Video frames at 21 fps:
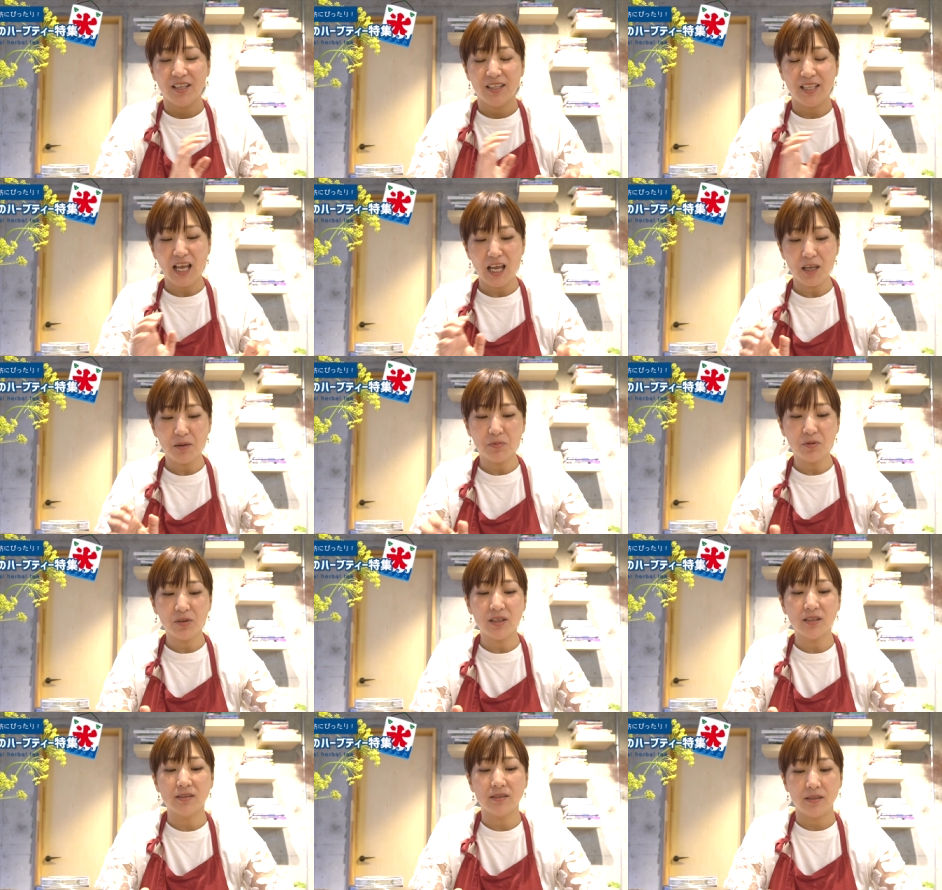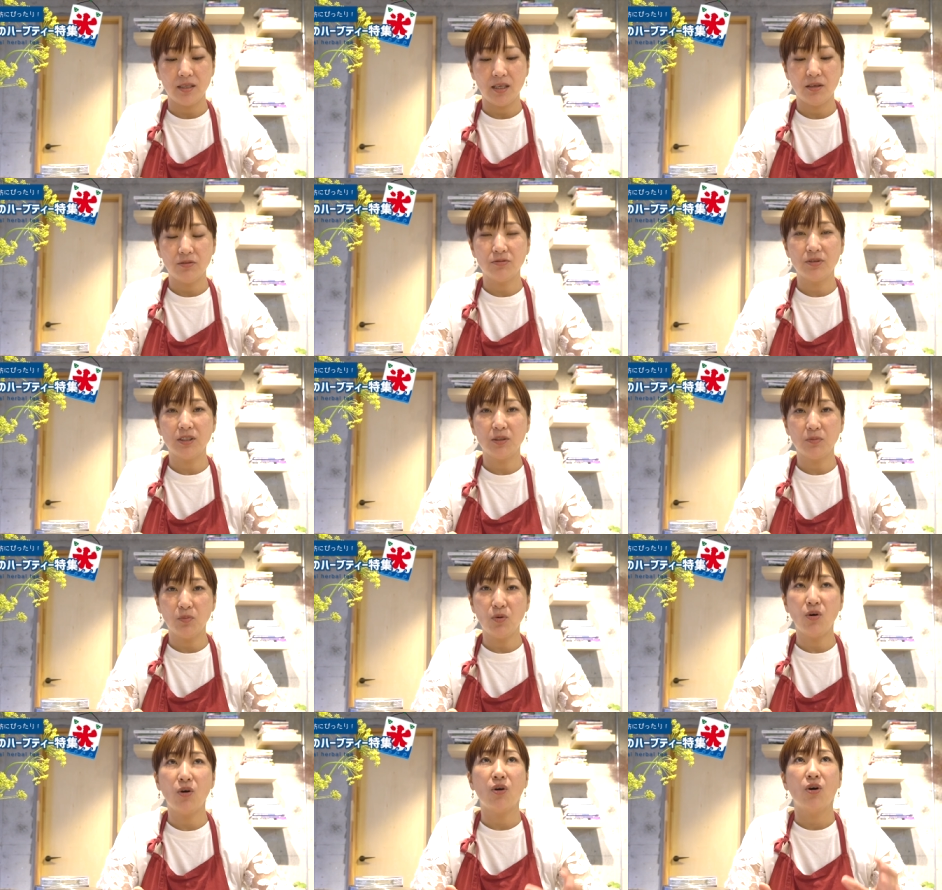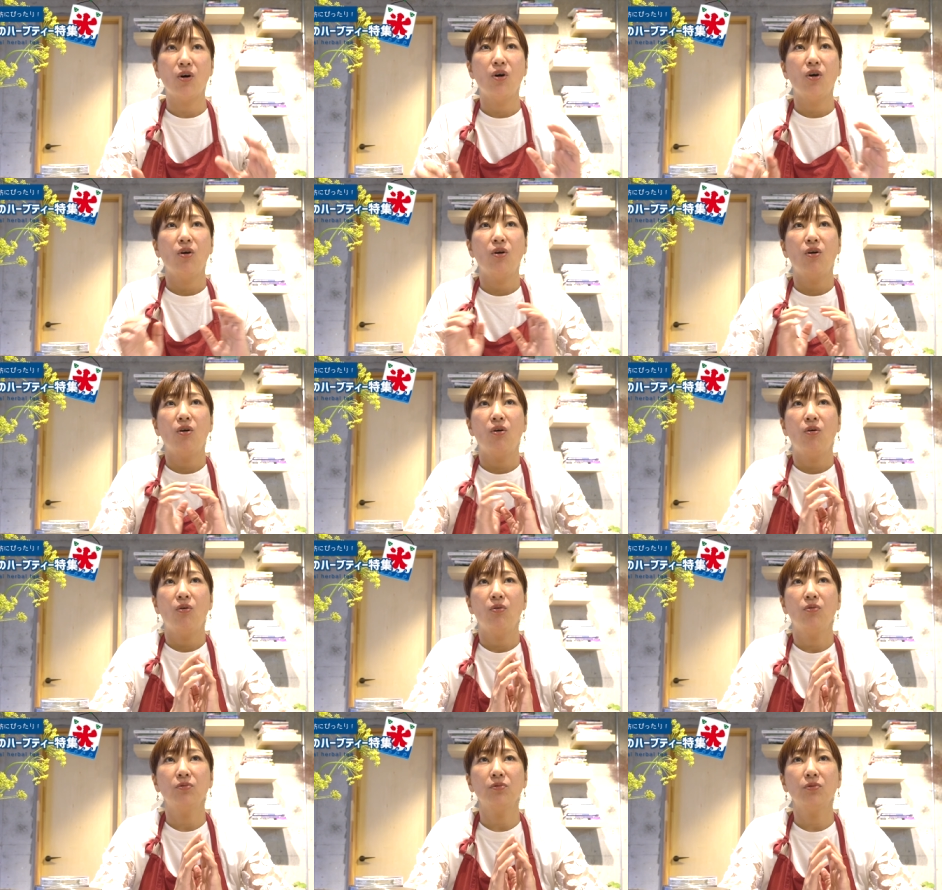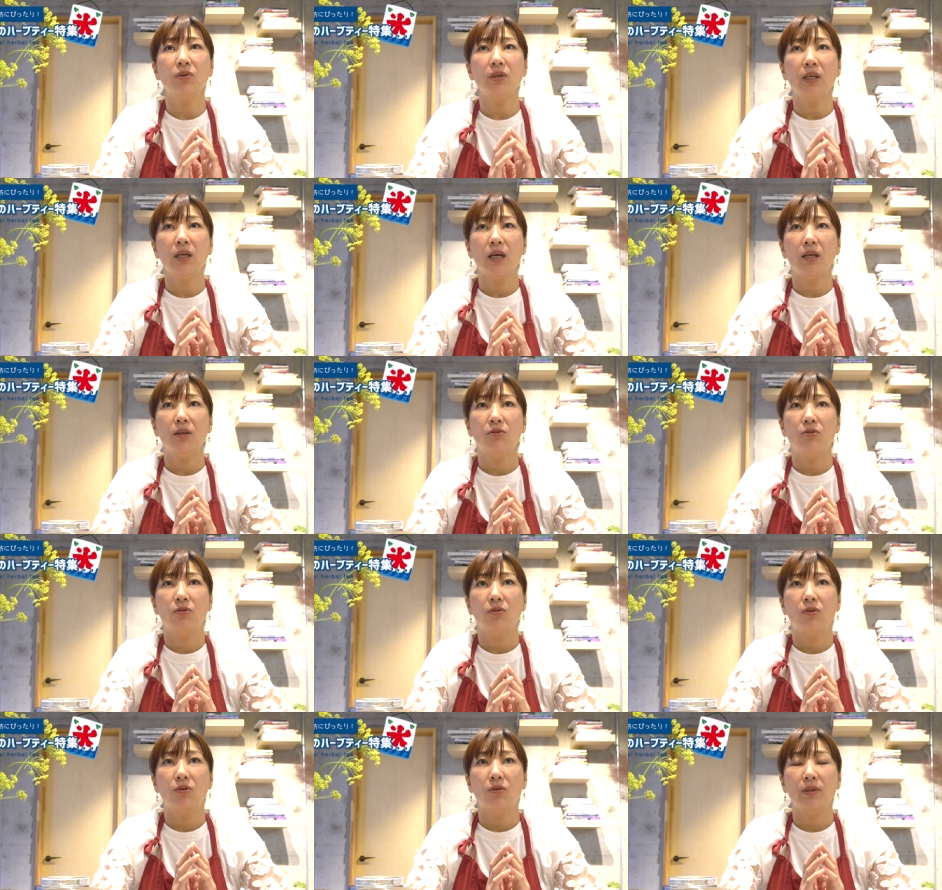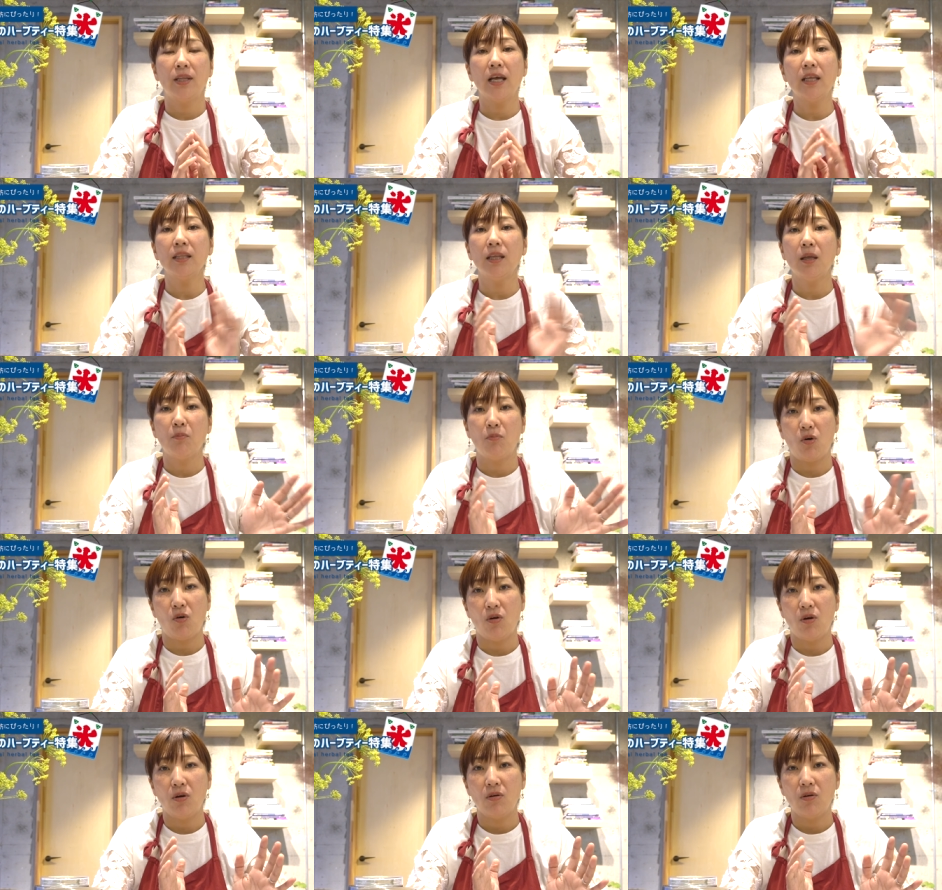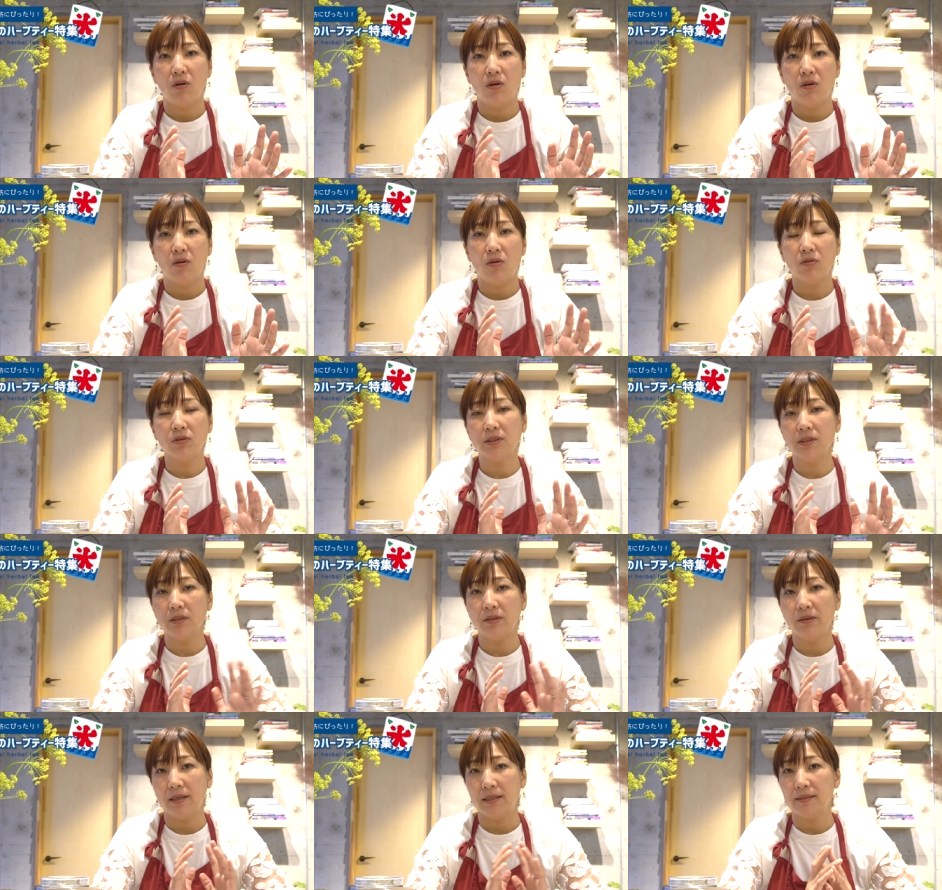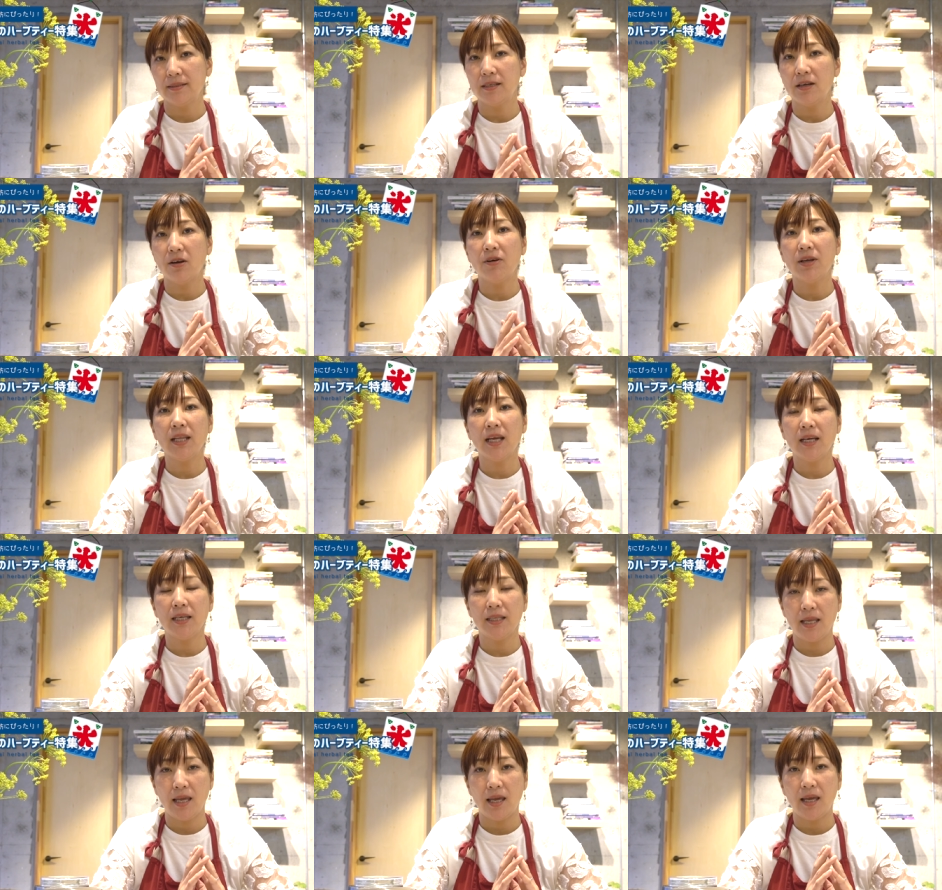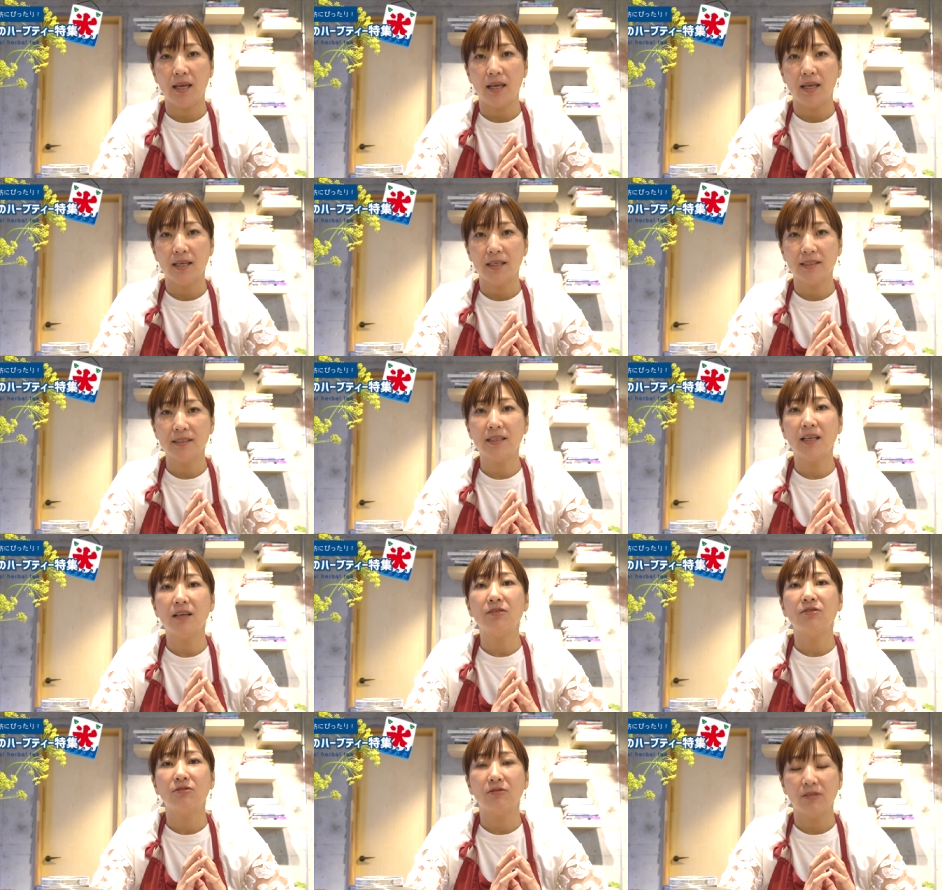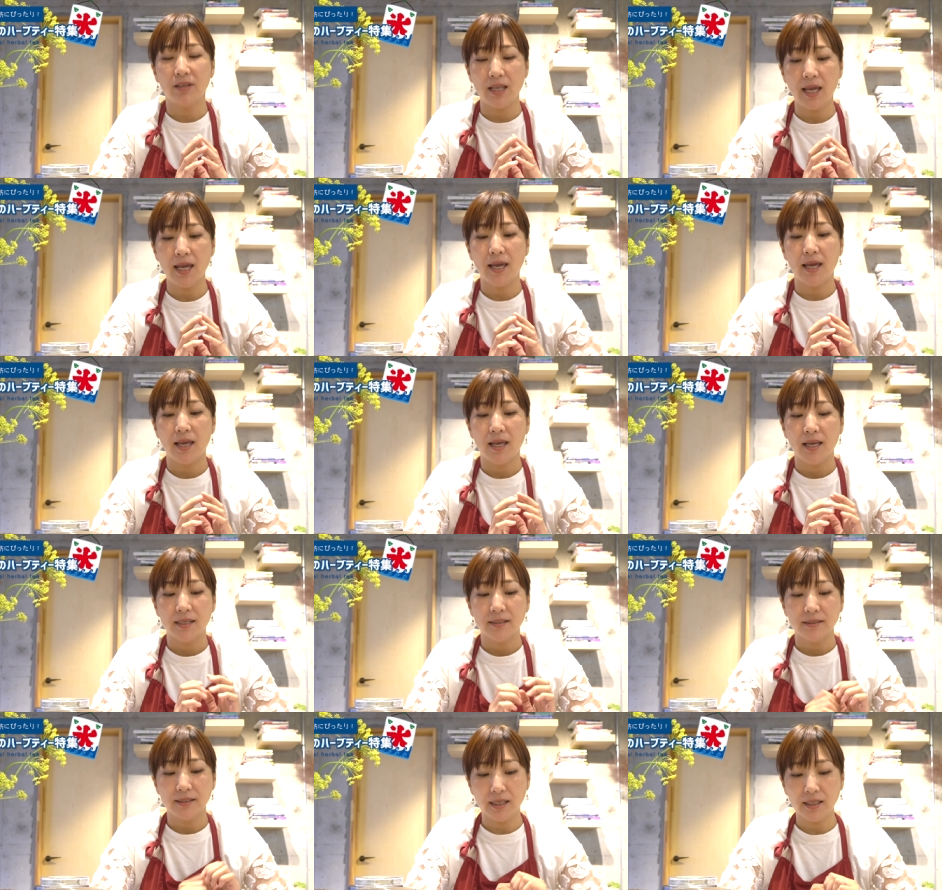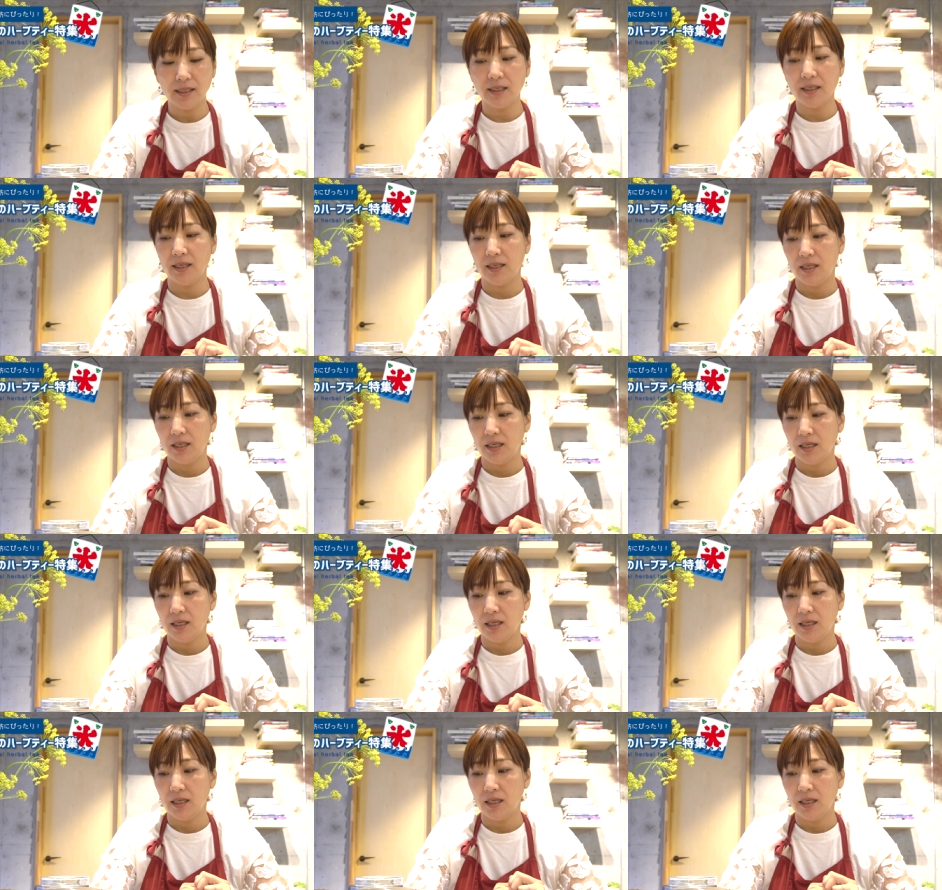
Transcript: だいぶですねうちも本当にあの何年もお薬は使わないで来ているので、ぜひ